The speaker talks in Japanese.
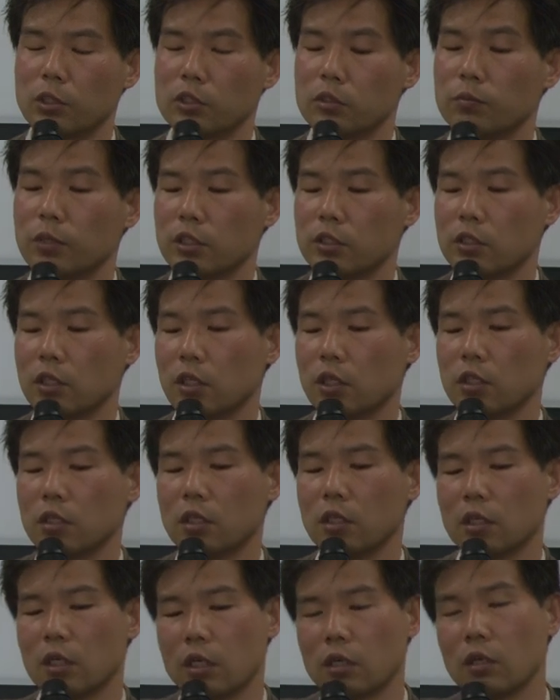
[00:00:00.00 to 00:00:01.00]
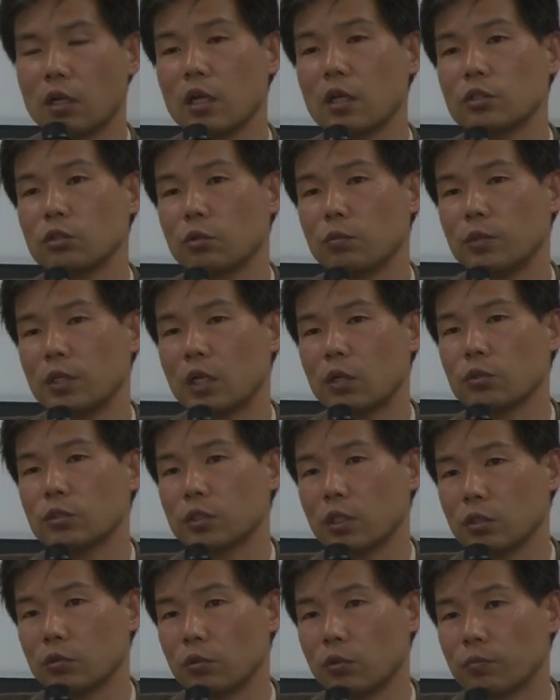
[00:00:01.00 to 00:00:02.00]
つまり社会権からの排除を見直
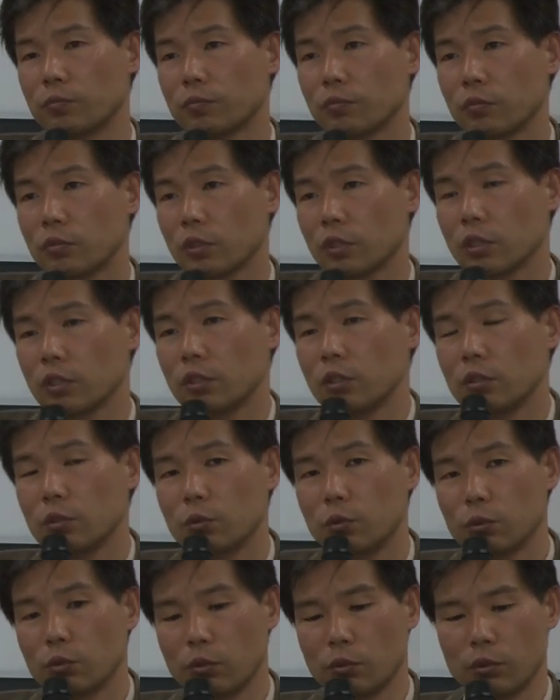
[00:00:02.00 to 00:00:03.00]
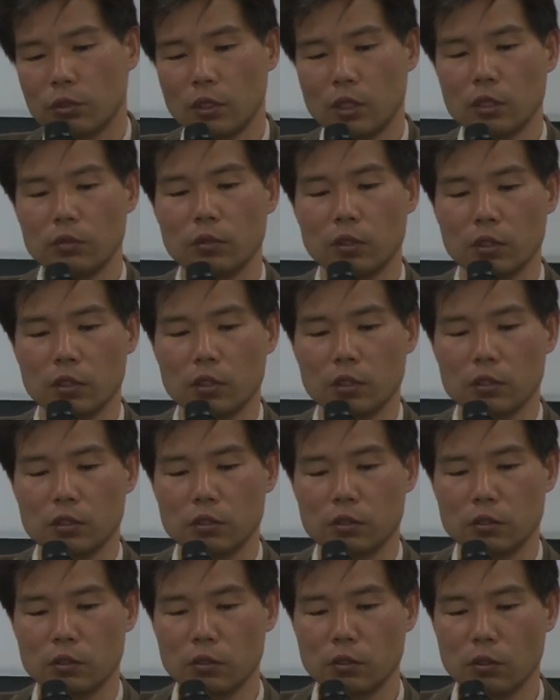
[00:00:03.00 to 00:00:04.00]
したということになるわけで
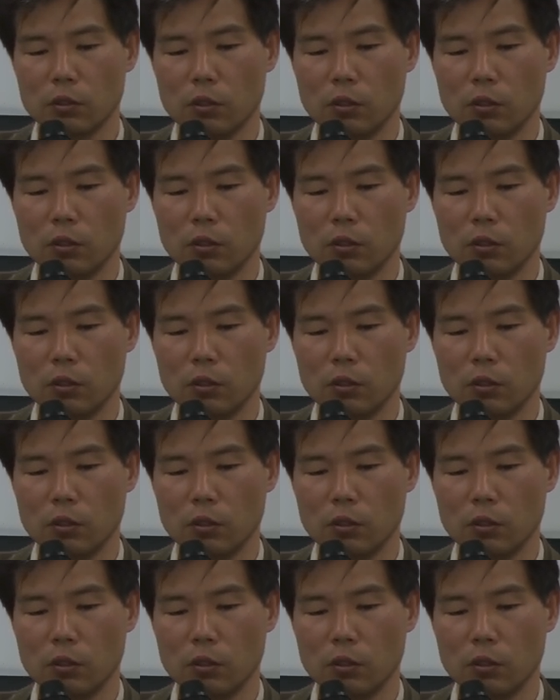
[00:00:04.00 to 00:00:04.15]
す。